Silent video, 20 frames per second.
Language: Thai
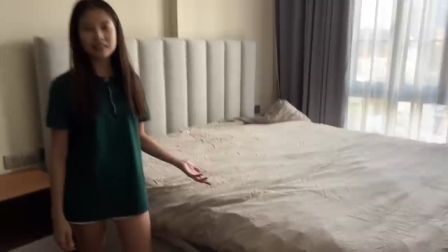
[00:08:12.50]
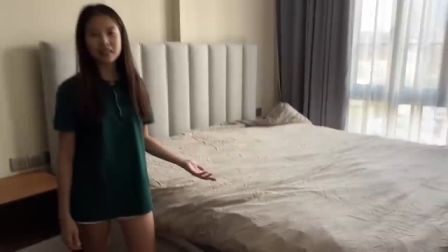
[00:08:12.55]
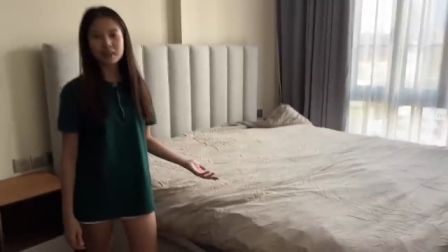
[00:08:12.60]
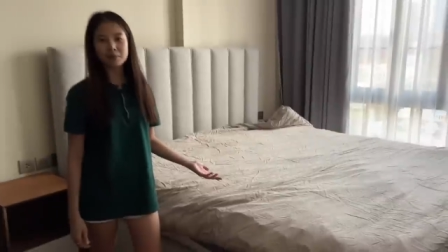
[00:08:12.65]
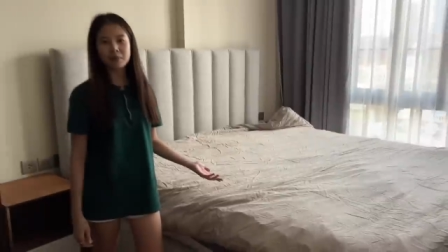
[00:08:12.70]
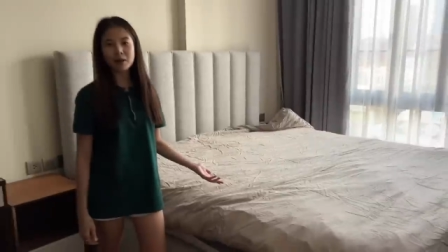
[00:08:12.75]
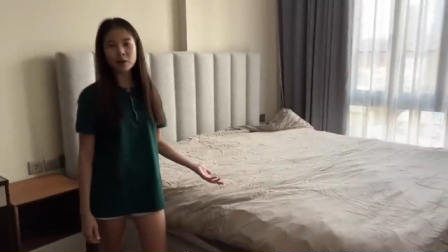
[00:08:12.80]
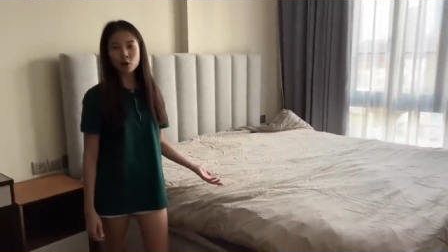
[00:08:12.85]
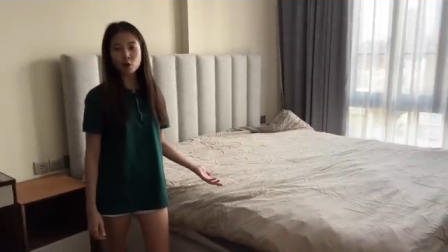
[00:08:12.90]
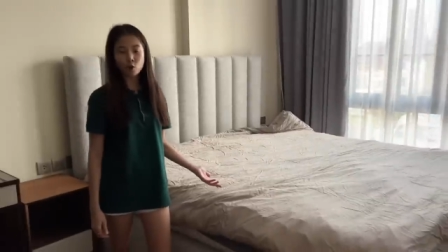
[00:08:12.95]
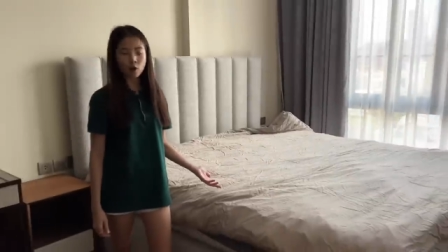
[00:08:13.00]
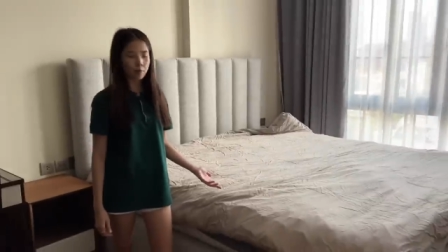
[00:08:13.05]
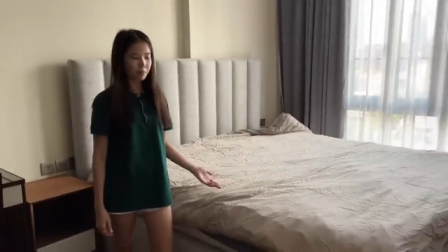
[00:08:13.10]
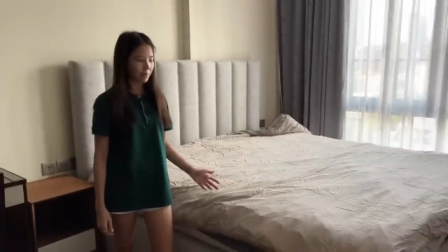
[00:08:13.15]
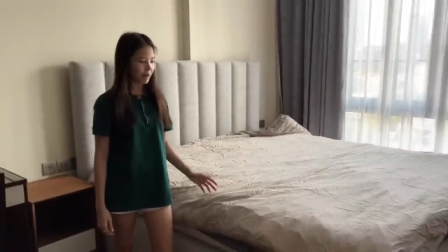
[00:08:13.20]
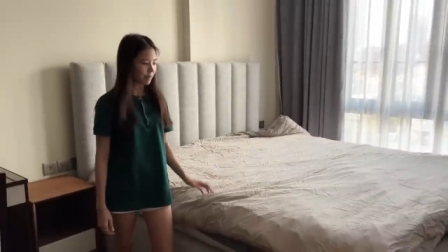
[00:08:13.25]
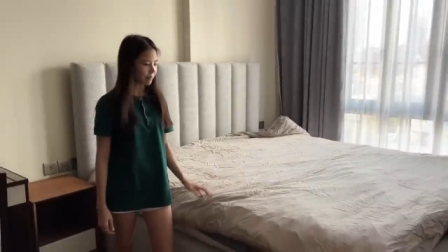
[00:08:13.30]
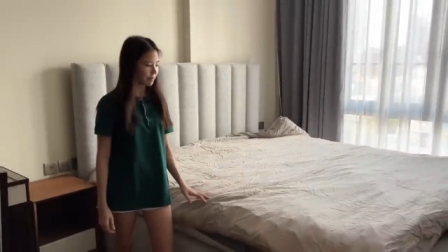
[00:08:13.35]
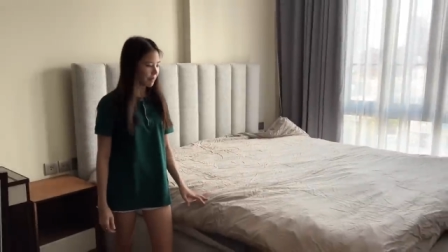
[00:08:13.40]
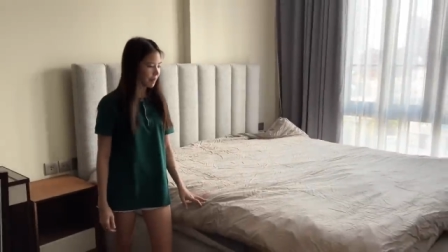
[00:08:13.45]
รีดผ้านวม
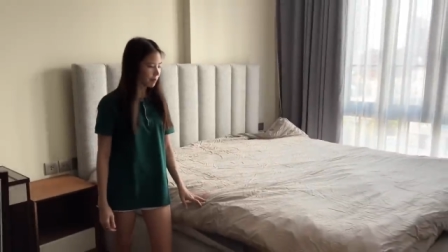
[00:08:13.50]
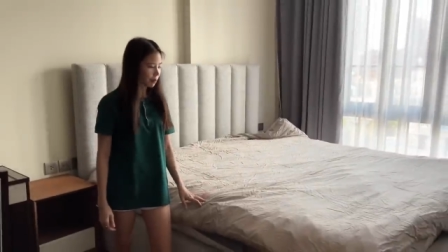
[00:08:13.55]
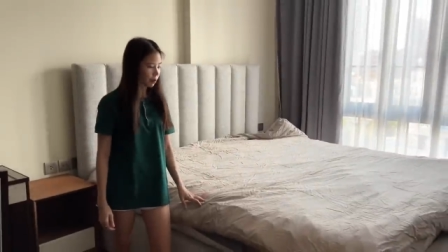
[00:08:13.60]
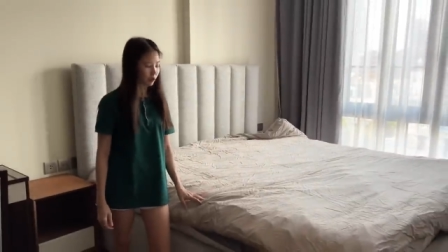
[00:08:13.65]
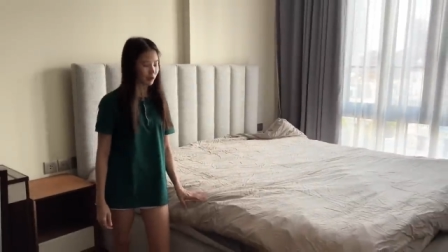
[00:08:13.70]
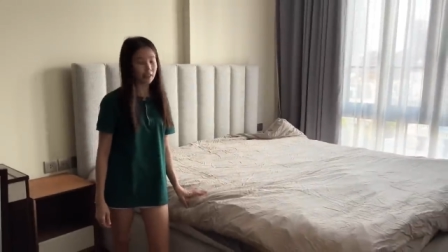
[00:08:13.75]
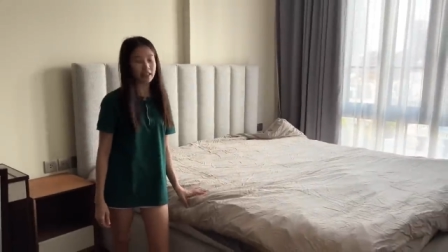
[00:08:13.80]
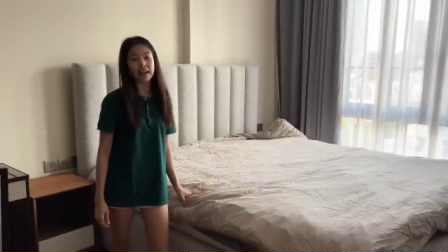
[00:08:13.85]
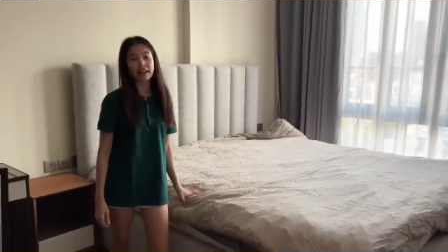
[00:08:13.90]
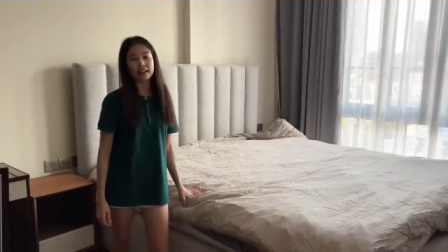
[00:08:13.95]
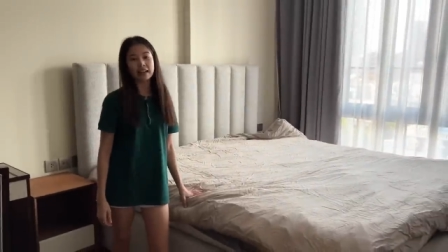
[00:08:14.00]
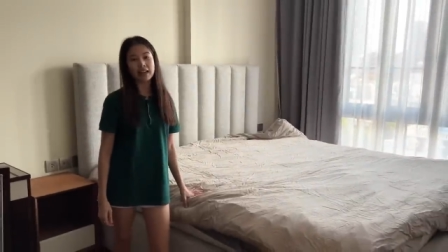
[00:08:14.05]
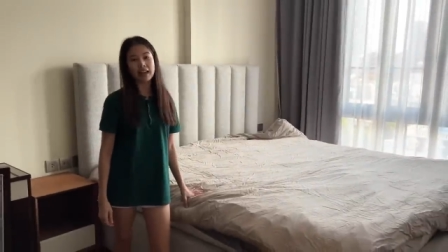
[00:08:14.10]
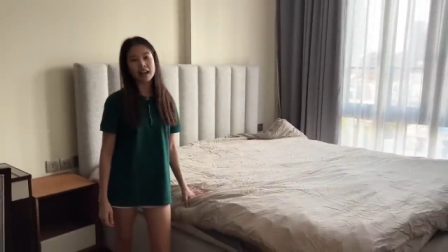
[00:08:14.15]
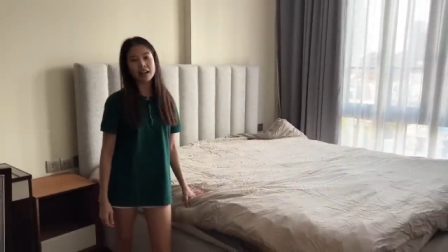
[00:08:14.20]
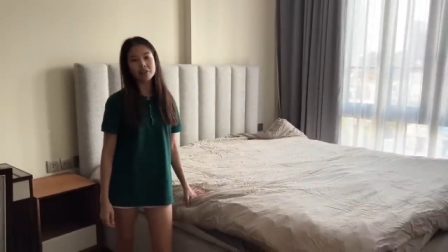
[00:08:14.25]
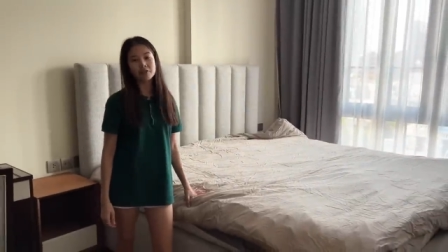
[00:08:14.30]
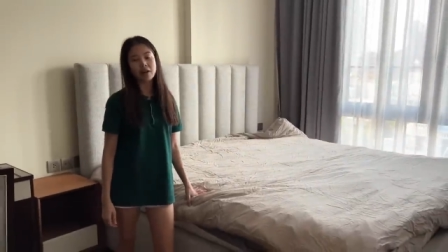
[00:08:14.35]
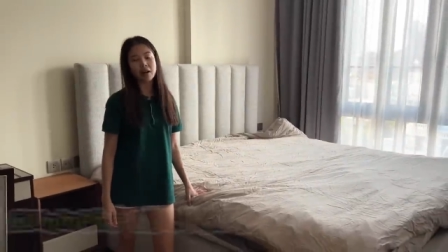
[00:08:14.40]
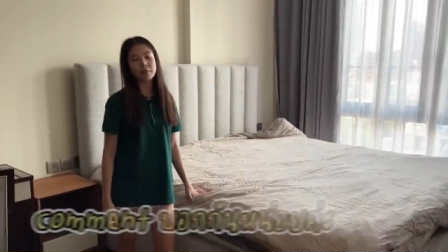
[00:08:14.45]
กับผ้าปูเตียงนะ
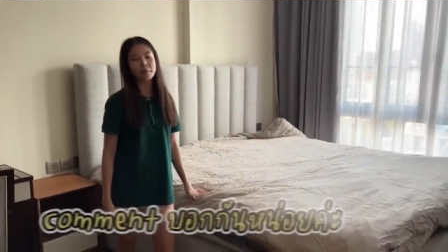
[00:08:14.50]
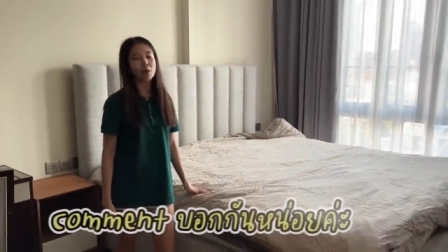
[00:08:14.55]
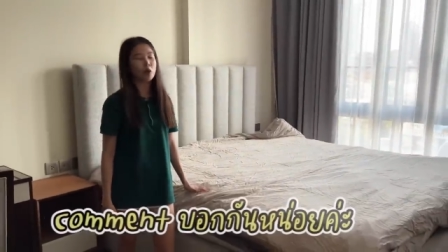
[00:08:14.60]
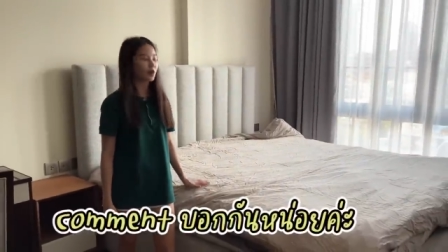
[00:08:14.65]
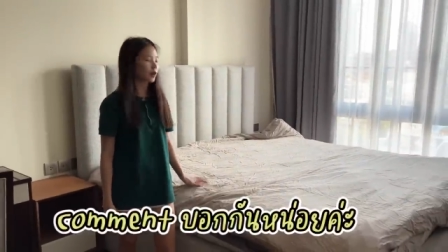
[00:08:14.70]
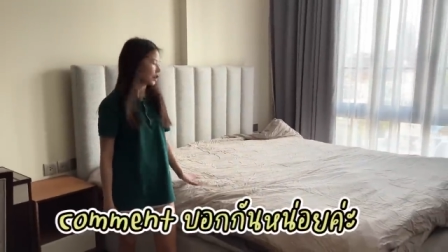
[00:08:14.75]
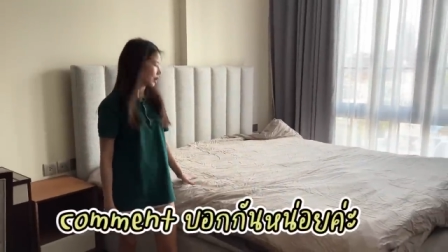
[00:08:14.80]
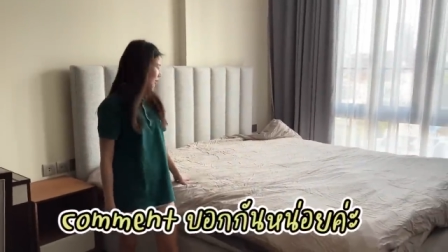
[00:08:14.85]
คะฝากมองเหมือน